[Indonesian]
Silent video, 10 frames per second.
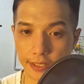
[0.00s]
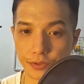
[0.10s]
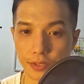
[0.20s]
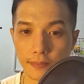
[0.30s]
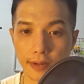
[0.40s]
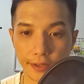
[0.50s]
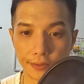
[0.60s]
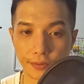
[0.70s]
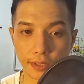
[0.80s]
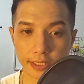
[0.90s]
juga baik
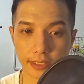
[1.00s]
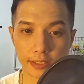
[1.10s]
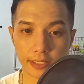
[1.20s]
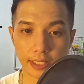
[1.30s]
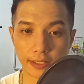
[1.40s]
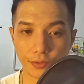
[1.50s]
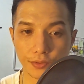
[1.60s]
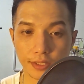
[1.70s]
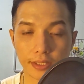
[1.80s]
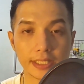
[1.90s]
untuk kesehatan
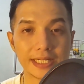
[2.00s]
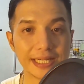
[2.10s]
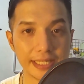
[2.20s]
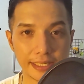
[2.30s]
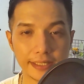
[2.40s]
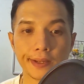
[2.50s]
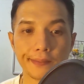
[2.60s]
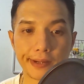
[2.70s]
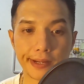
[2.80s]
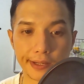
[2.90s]
jantung dan
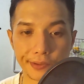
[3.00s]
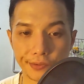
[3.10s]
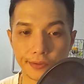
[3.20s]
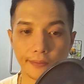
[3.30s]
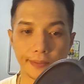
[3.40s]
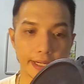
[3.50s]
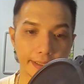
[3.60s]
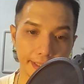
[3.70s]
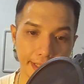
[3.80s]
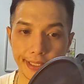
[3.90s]
mengandung omega
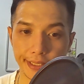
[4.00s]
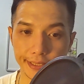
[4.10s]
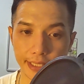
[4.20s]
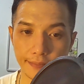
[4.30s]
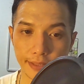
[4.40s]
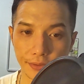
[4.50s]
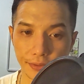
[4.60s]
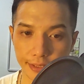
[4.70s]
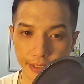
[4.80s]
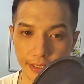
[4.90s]
3. Yang
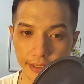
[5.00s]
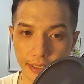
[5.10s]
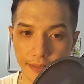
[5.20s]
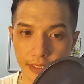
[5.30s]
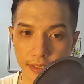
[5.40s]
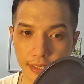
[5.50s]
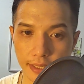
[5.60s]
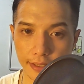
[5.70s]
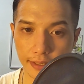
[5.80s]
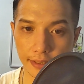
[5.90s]
berikutnya kita
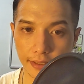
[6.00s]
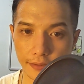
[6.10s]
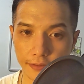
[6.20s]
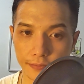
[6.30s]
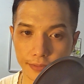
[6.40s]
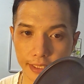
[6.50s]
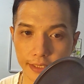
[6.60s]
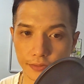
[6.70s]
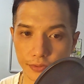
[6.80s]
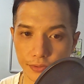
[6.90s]
bisa konsumsi
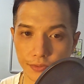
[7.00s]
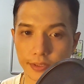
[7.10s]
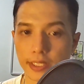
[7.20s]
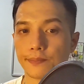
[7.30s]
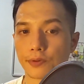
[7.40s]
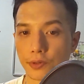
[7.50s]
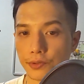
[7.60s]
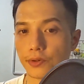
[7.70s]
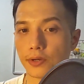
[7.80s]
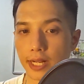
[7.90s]
susu dan
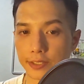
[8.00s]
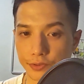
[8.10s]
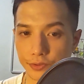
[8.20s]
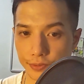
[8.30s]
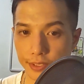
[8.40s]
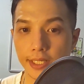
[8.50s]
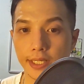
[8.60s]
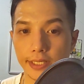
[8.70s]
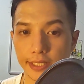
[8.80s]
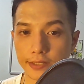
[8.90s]
produk olahan susu.
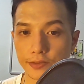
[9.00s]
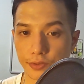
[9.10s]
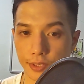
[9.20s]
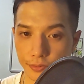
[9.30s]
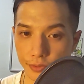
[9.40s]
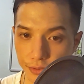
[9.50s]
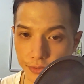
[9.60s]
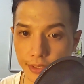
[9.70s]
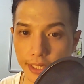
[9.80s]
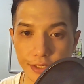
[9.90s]
Ya, susu
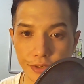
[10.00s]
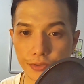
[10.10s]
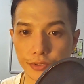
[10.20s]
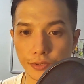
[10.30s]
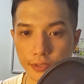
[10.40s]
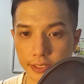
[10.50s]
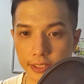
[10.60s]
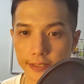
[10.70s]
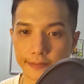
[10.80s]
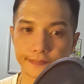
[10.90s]
susu, keju, yogurt
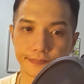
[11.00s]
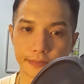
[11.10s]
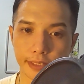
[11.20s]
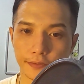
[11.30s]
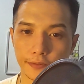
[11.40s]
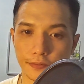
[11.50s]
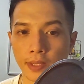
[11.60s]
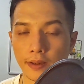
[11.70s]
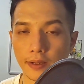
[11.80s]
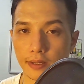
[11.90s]
itu
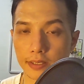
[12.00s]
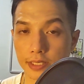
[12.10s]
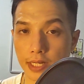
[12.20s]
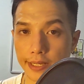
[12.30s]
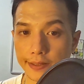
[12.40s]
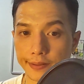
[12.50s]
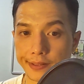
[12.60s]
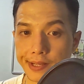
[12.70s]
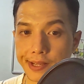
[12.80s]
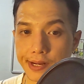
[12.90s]
uh, selain
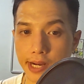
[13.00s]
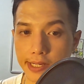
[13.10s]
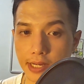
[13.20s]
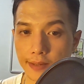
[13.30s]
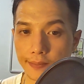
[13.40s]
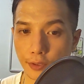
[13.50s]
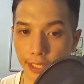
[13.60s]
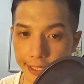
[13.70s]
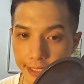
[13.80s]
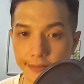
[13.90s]
kaya akan
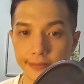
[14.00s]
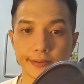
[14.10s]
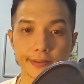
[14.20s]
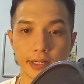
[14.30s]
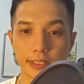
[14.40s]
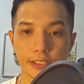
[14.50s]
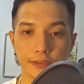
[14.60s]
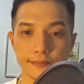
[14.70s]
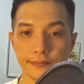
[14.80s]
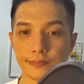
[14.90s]
protein,
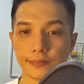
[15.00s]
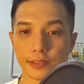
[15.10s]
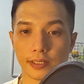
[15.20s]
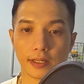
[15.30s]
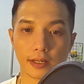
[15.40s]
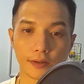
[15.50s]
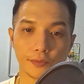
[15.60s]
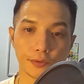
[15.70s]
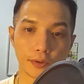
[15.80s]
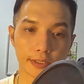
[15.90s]
kalsium, uh,
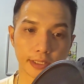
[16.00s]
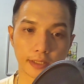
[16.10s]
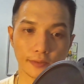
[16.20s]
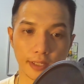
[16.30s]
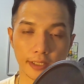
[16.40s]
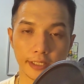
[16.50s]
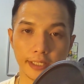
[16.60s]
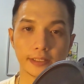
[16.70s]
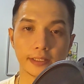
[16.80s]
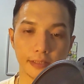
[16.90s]
untuk kesehatan tulang dan gigi
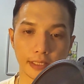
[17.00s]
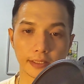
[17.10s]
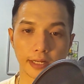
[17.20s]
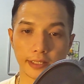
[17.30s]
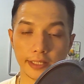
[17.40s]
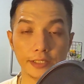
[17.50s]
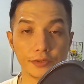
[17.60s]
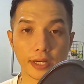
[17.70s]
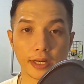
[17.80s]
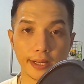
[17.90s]
dan ternyata ini
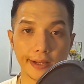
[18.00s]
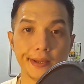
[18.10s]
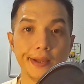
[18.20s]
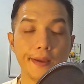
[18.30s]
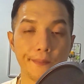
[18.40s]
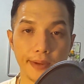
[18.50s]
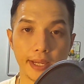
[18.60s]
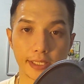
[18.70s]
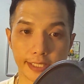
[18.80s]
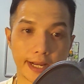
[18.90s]
juga ada
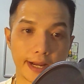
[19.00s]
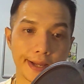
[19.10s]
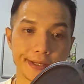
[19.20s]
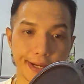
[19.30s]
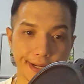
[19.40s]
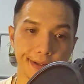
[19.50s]
bca nya